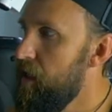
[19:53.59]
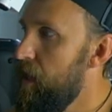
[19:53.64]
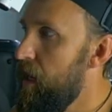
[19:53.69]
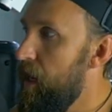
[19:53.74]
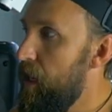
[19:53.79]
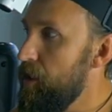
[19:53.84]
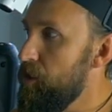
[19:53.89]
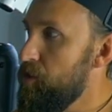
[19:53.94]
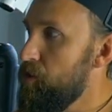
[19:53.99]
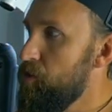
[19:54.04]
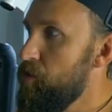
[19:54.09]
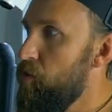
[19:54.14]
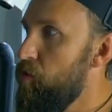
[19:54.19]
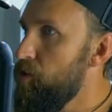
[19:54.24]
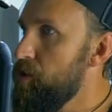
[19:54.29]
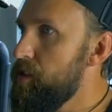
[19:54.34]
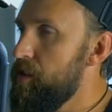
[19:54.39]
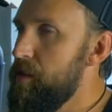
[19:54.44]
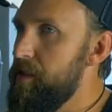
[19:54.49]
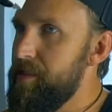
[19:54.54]

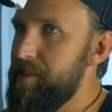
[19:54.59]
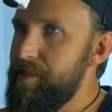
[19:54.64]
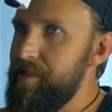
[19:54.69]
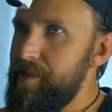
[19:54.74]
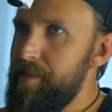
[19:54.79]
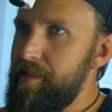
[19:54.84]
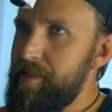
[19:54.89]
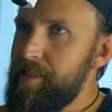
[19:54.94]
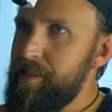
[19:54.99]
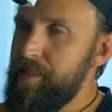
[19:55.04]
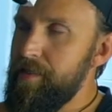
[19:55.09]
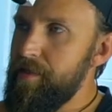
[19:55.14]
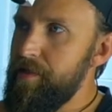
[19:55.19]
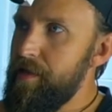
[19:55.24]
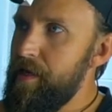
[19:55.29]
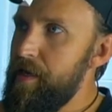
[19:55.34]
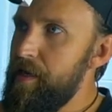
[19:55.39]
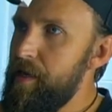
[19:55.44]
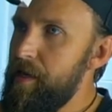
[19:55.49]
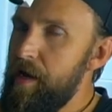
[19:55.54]
осознанность,
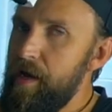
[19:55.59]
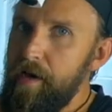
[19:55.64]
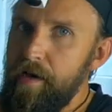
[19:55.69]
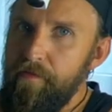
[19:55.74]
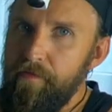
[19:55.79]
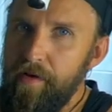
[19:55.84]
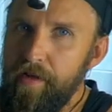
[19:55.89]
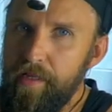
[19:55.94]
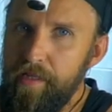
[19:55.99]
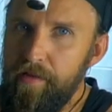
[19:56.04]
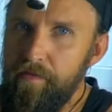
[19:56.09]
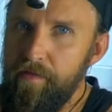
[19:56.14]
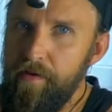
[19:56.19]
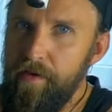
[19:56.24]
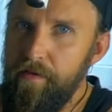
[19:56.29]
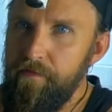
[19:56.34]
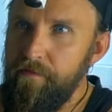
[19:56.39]
истинная я, квантовая